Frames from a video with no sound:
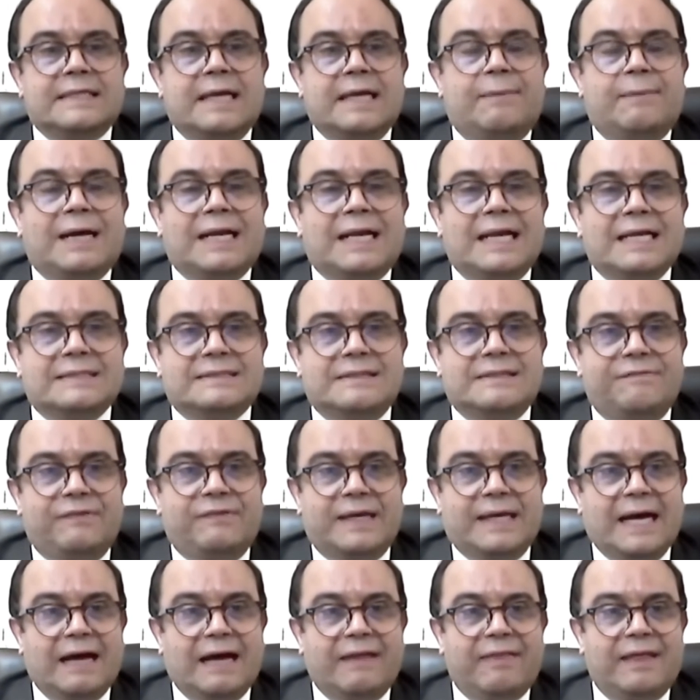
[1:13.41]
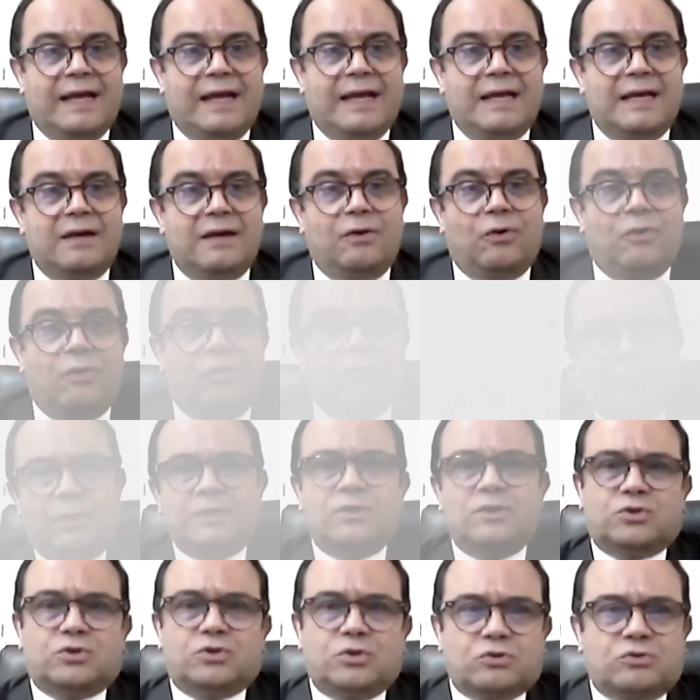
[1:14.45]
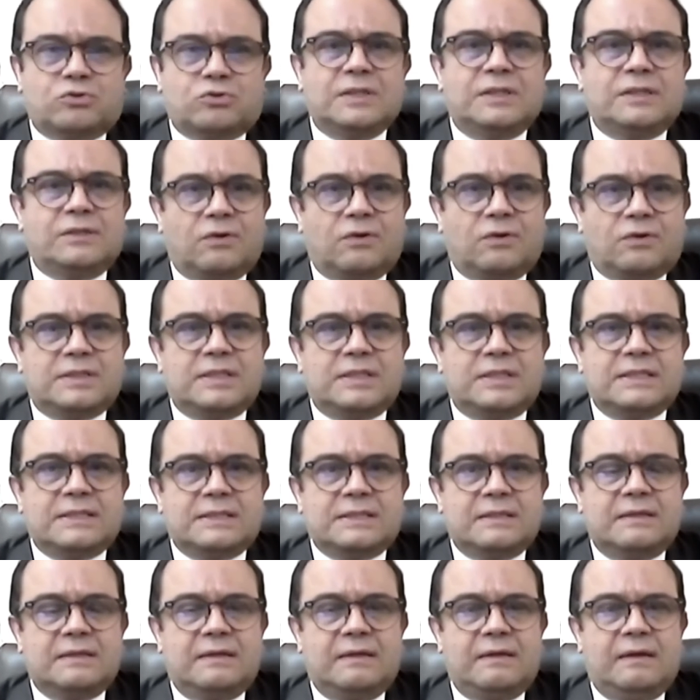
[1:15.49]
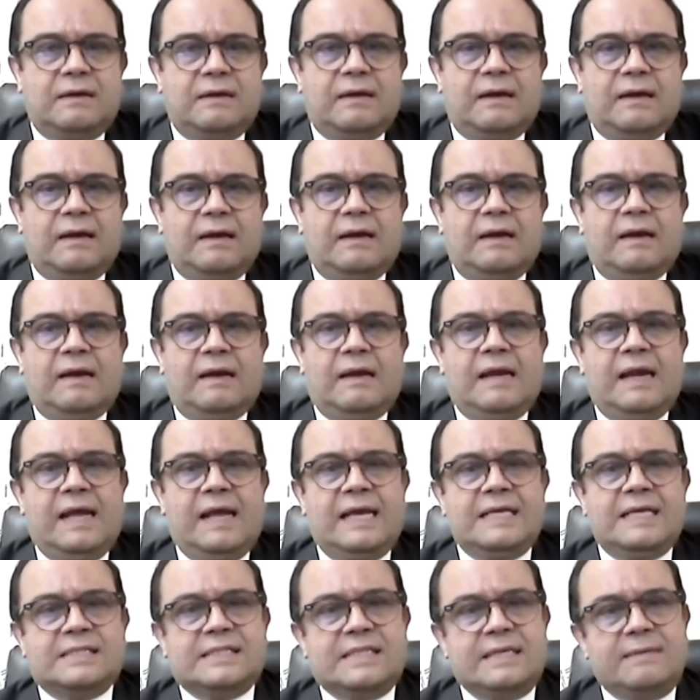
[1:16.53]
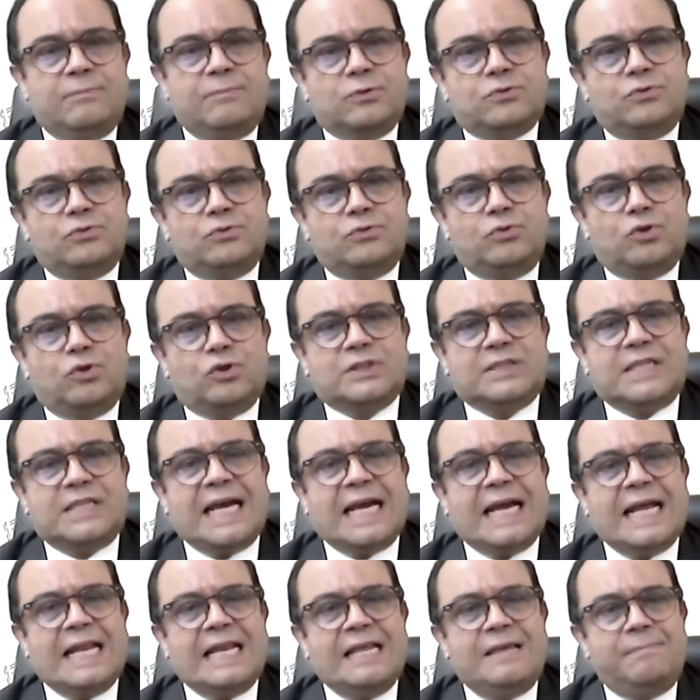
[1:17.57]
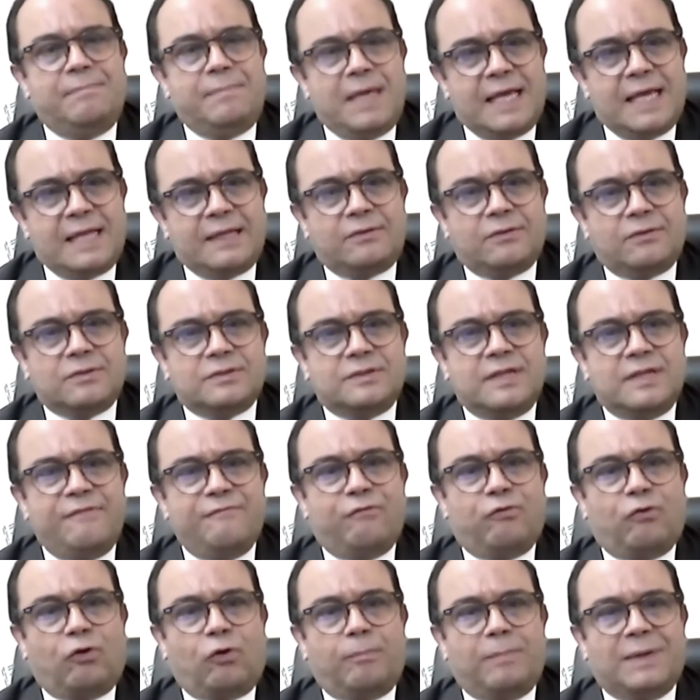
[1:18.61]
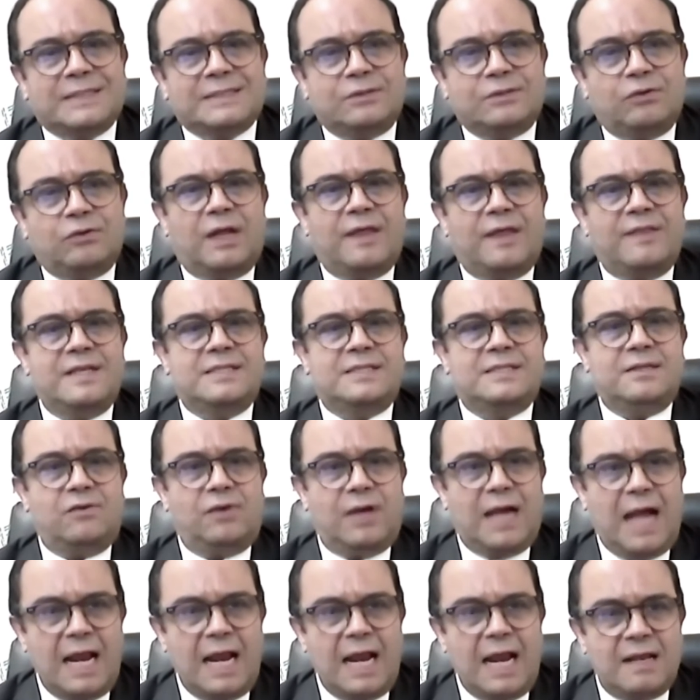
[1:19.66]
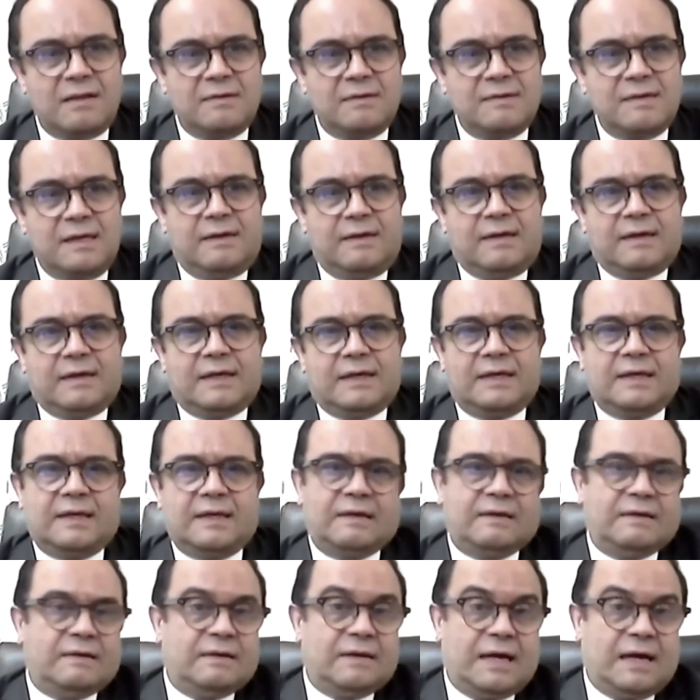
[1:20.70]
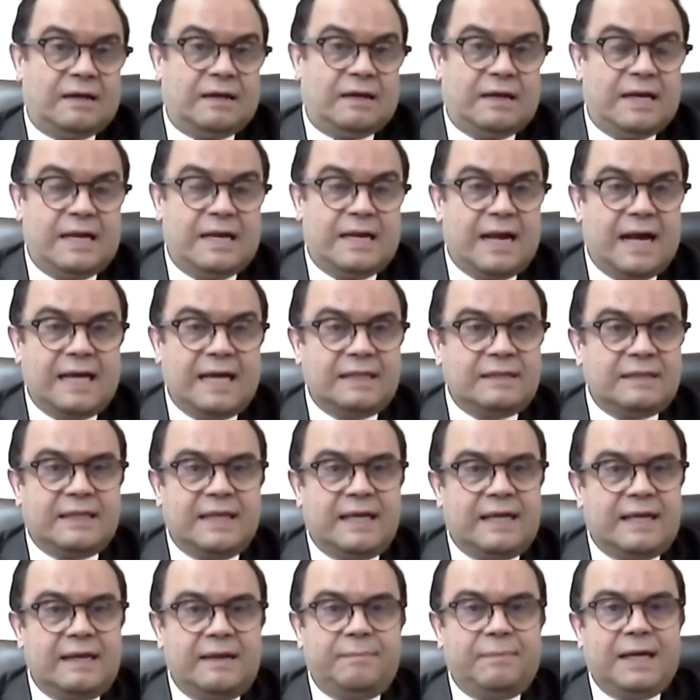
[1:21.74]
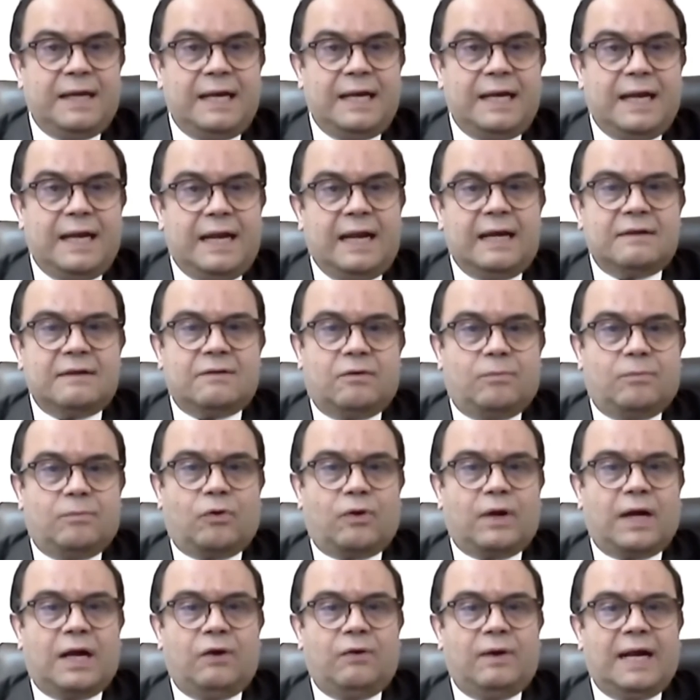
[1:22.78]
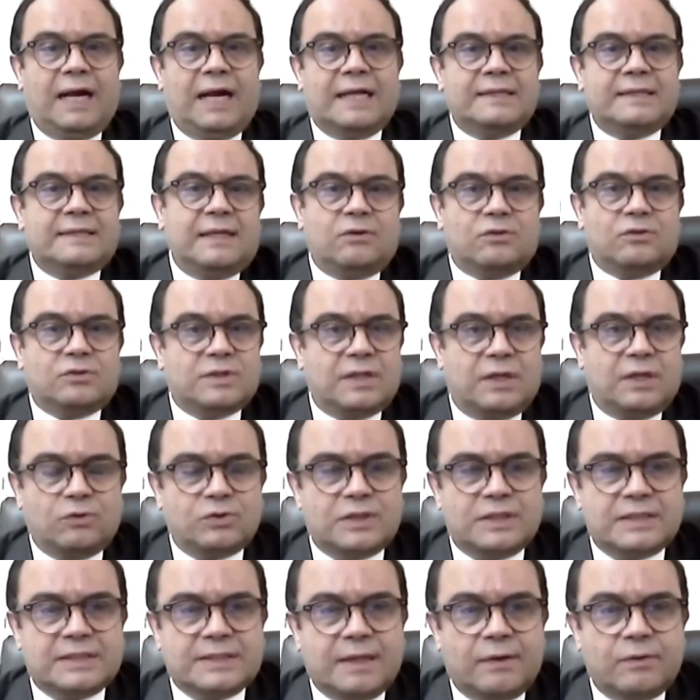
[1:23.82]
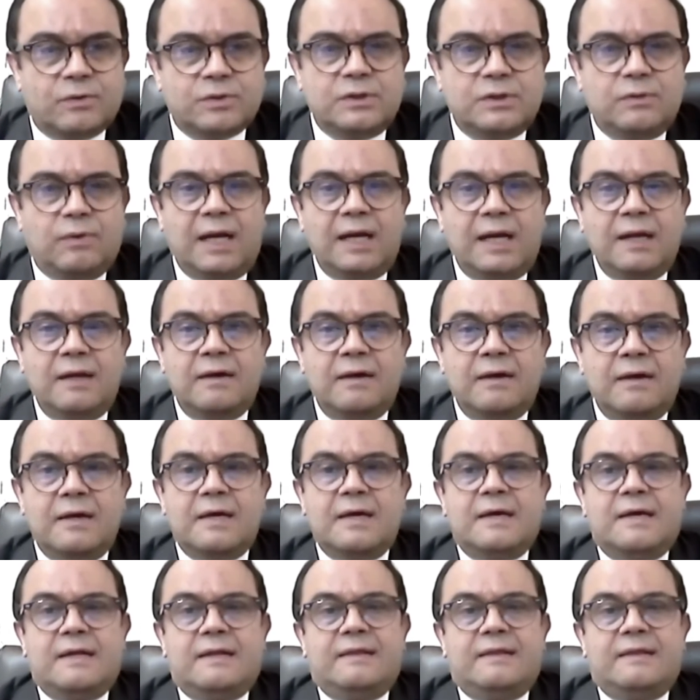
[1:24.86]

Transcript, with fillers: estaba clasificada. Pues nosotros entonces le hicimos unos requerimientos de información adicional. Eh, el INAI tiene manera, como órgano garante, los de los estados igual,